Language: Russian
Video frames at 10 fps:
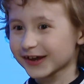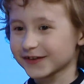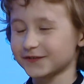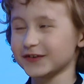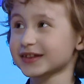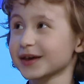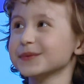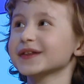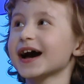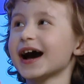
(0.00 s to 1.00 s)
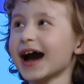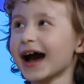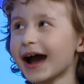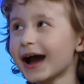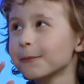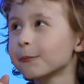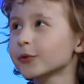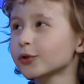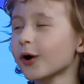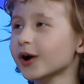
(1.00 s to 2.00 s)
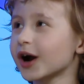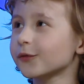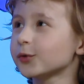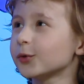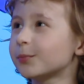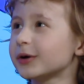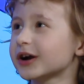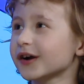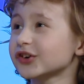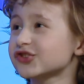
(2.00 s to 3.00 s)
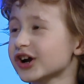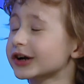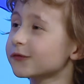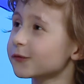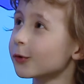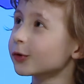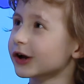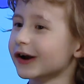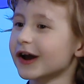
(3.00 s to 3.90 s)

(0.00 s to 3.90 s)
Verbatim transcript: витамина А много в любых овощах и фруктах